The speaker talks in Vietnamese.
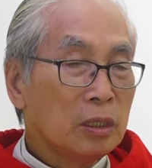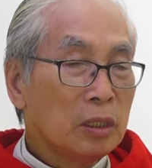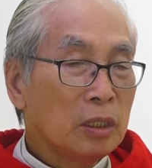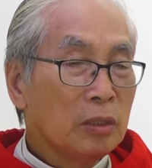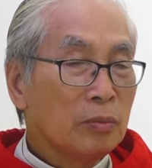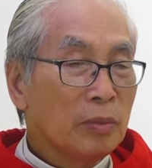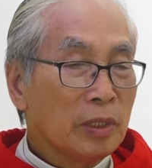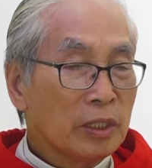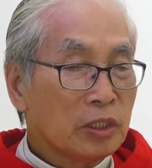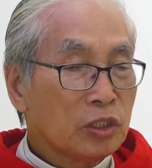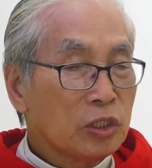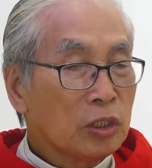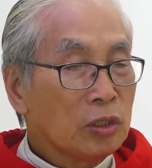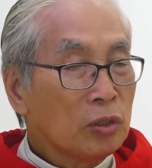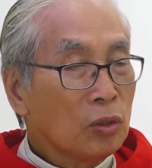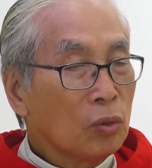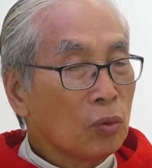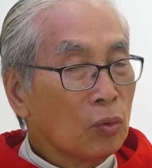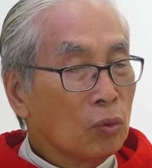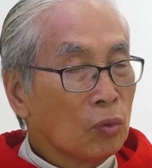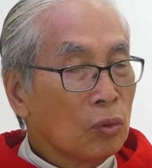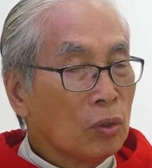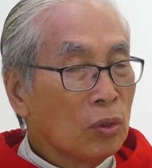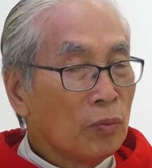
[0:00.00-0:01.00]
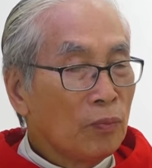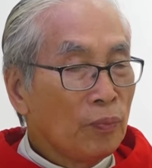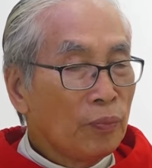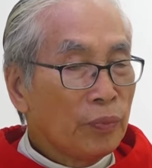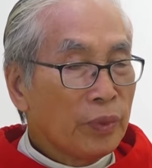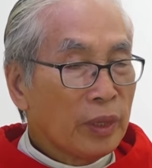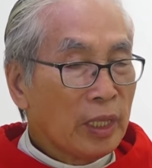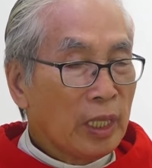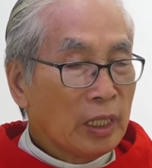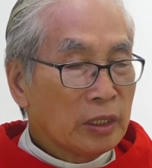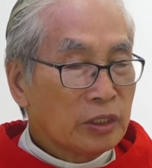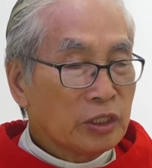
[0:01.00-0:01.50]
nhưng mà chưa đủ
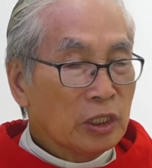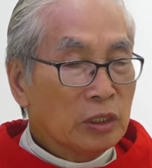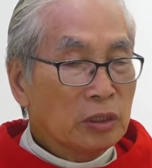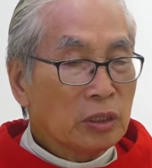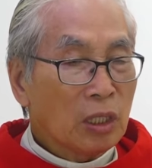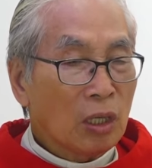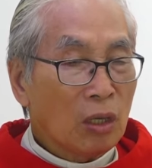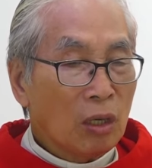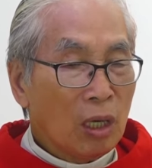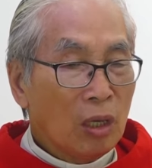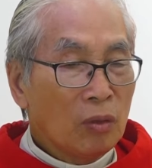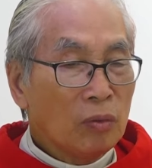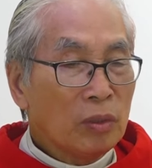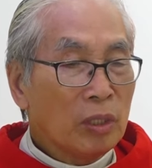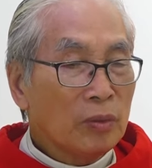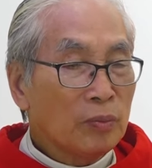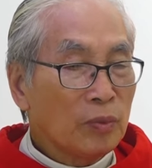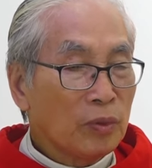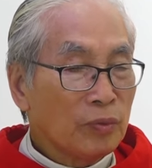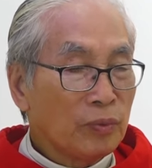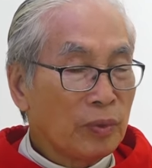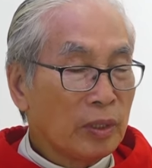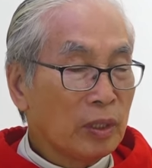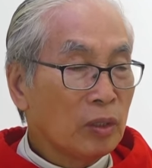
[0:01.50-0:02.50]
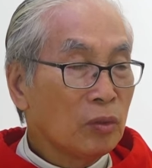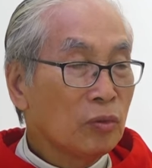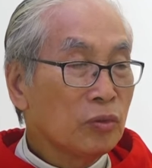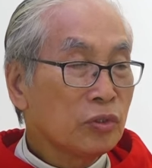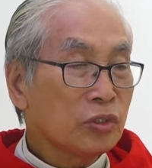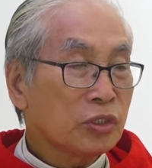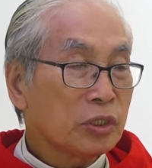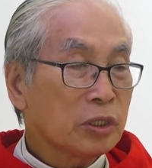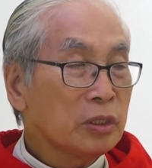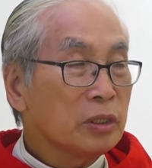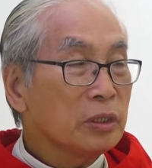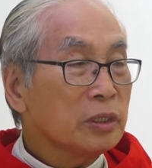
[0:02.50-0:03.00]
để chứng tỏ ông là một vị ngôn
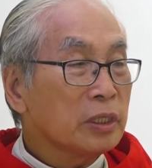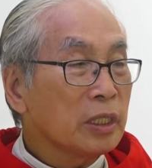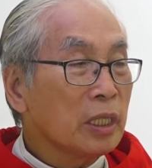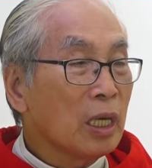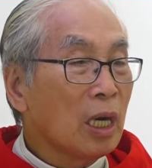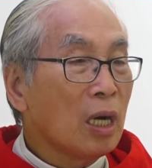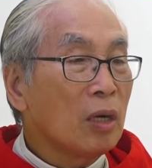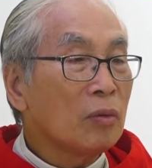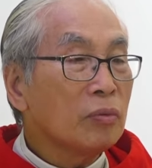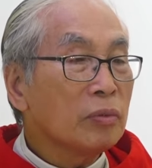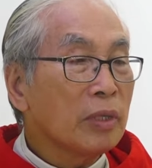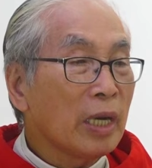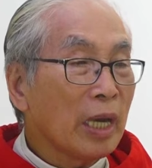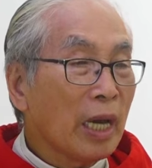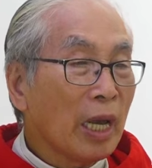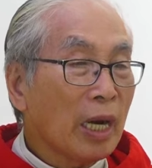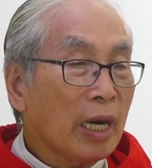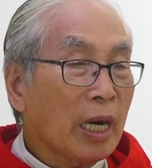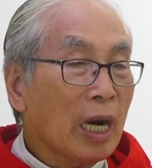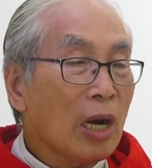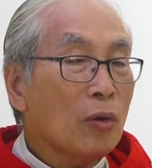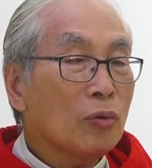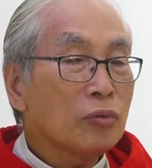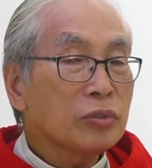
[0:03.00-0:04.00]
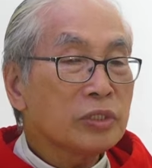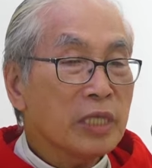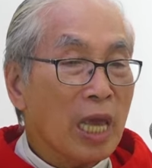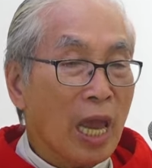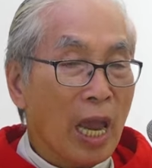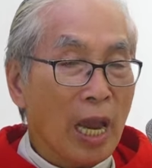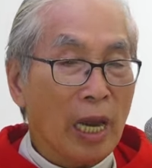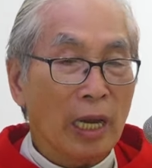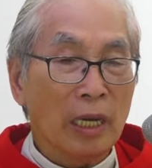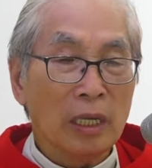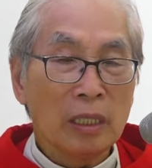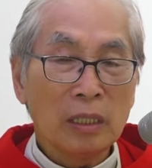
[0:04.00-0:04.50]
sứ thì ông đã rao
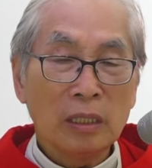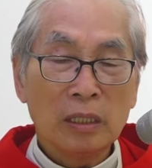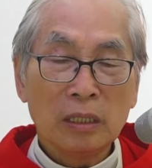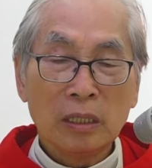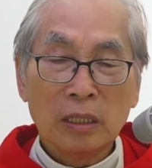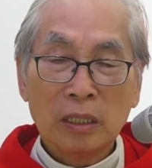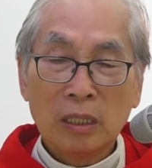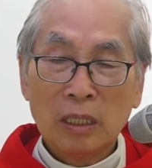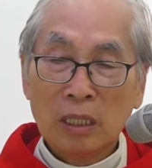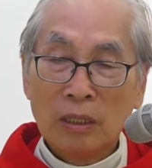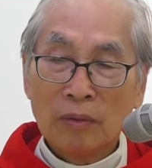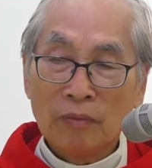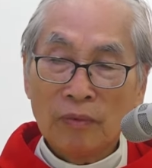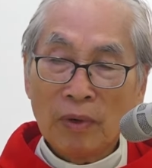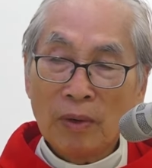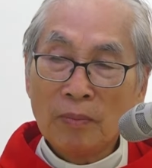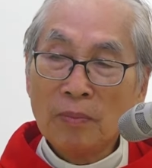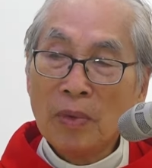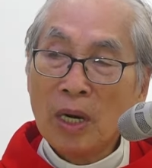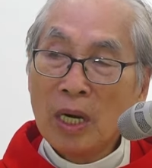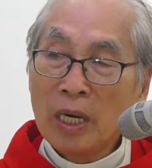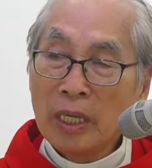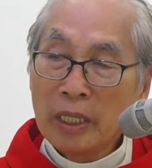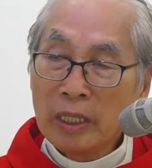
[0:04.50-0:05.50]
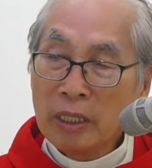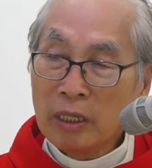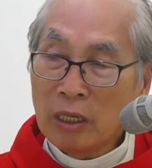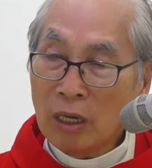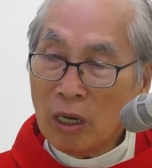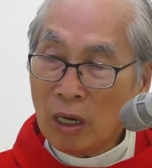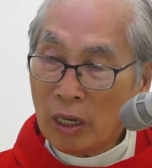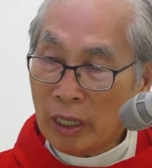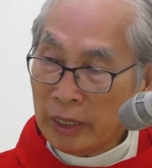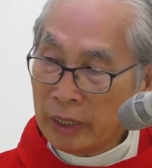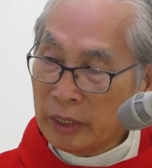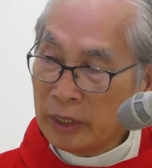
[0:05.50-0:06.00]
giảng và mời
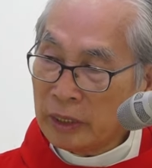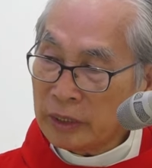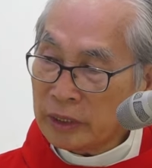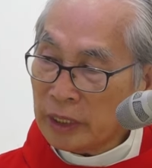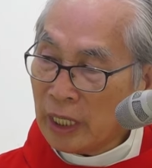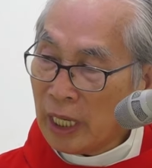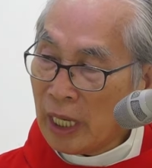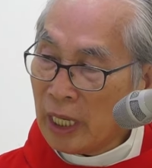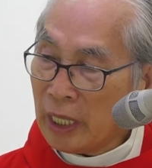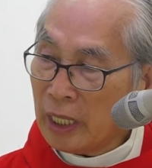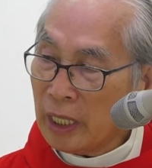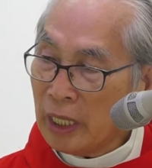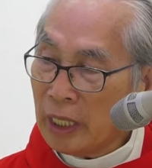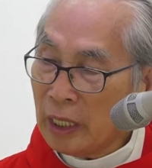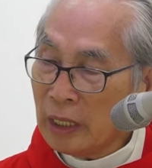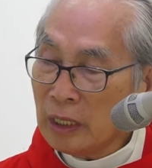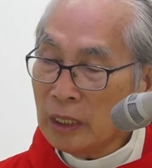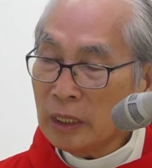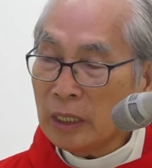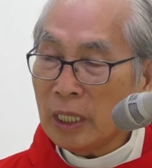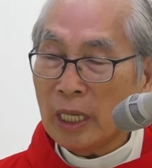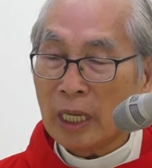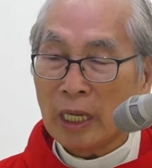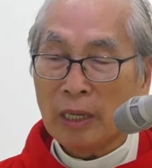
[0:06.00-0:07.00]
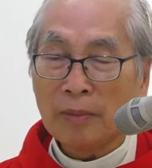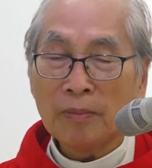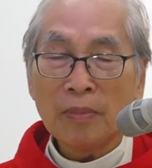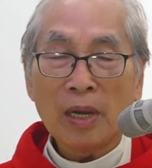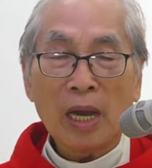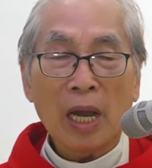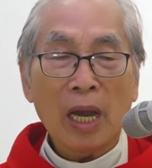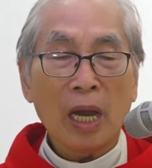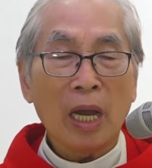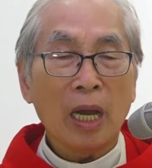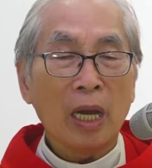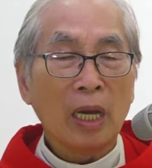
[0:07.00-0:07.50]
gọi người ta đến để
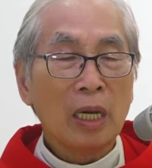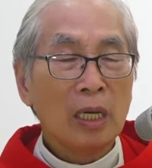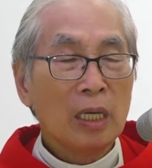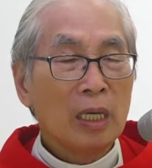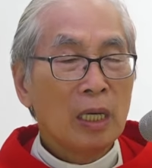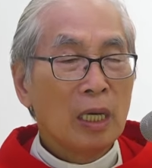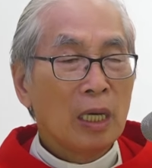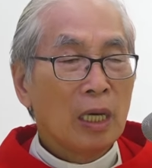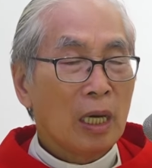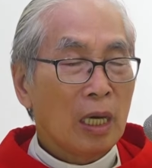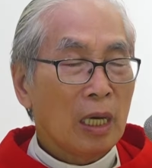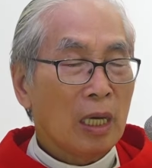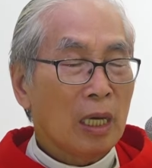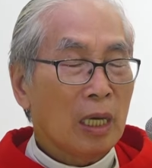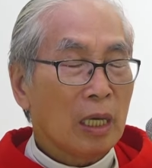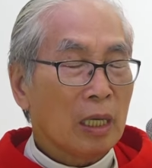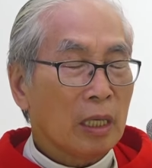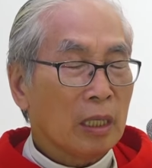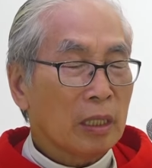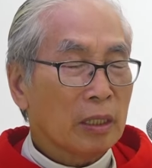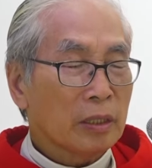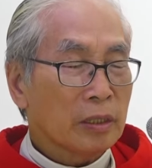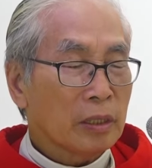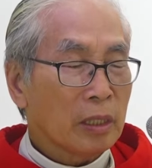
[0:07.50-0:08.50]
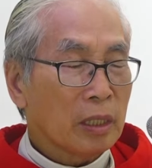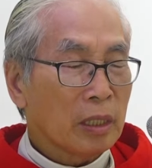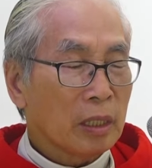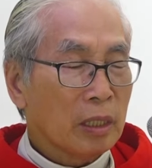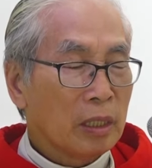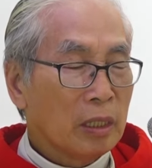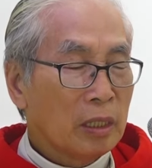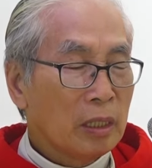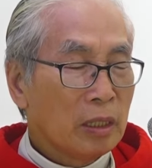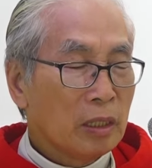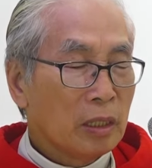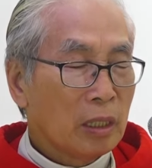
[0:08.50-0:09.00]
mà à,
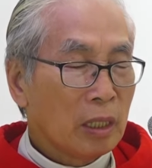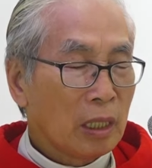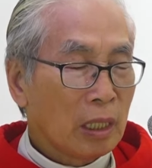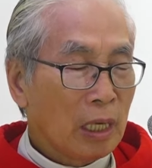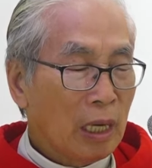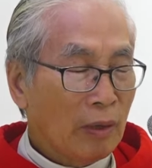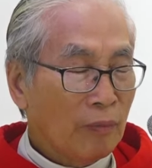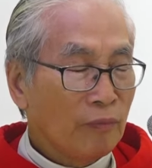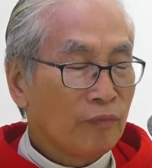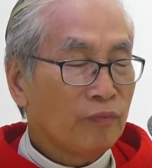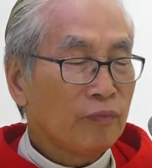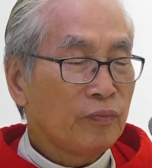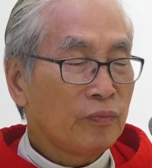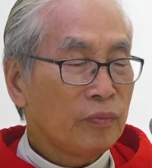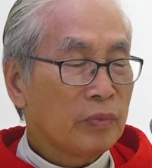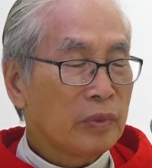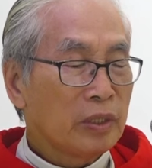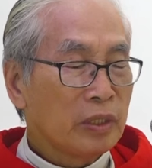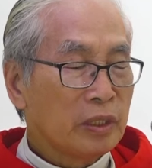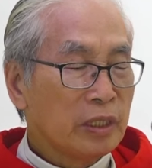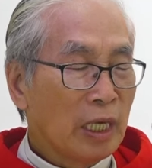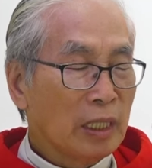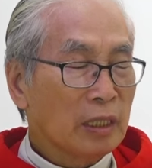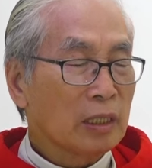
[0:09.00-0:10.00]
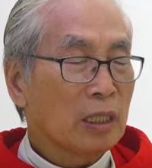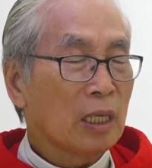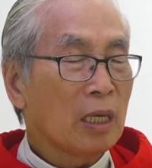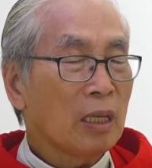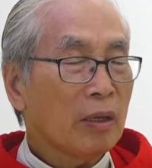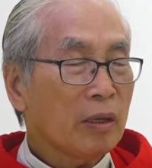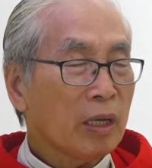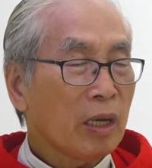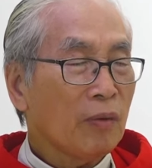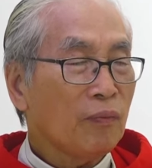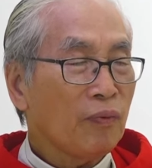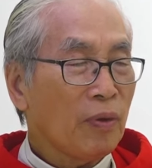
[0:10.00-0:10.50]
làm nhận
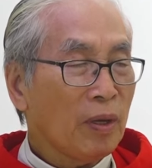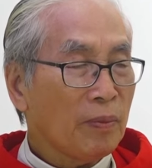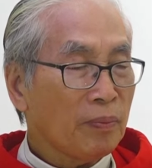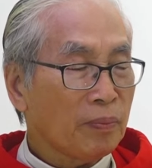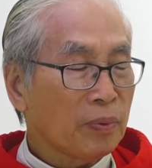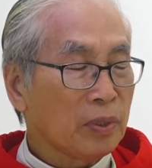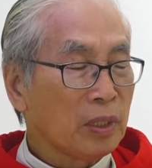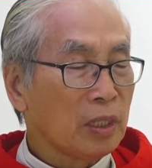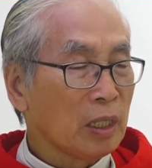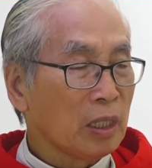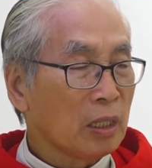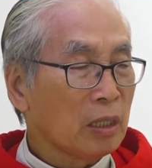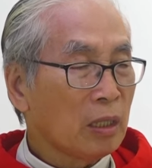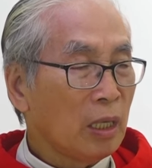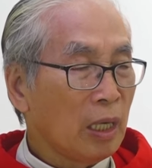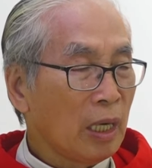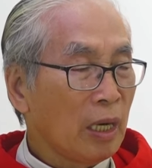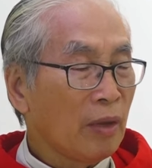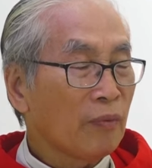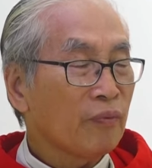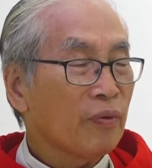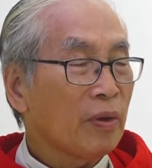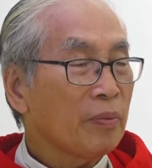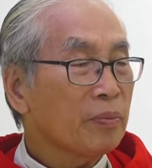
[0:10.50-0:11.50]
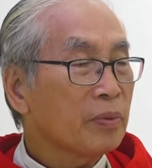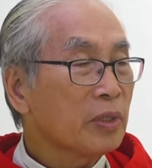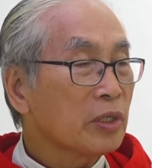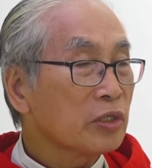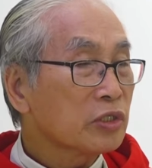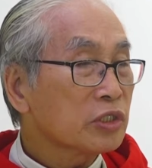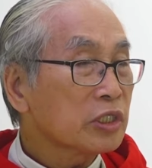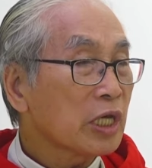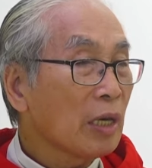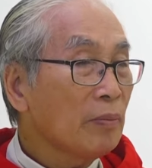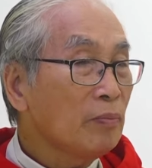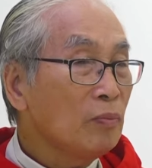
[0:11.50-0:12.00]
lấy cái phép rửa gọi là phép rửa
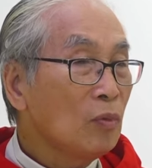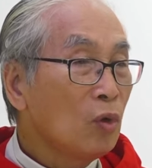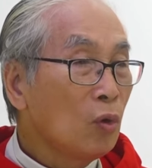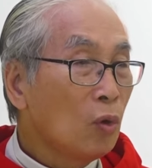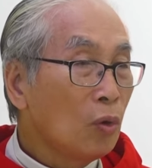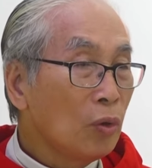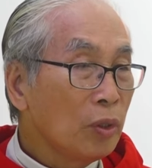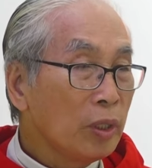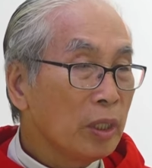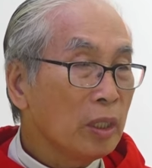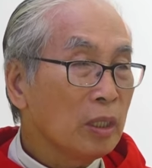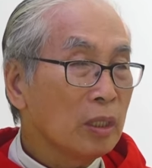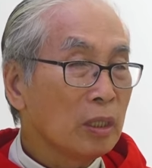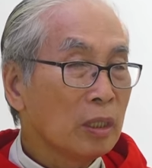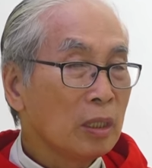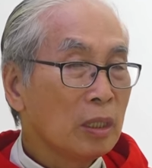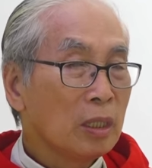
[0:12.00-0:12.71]
sám hối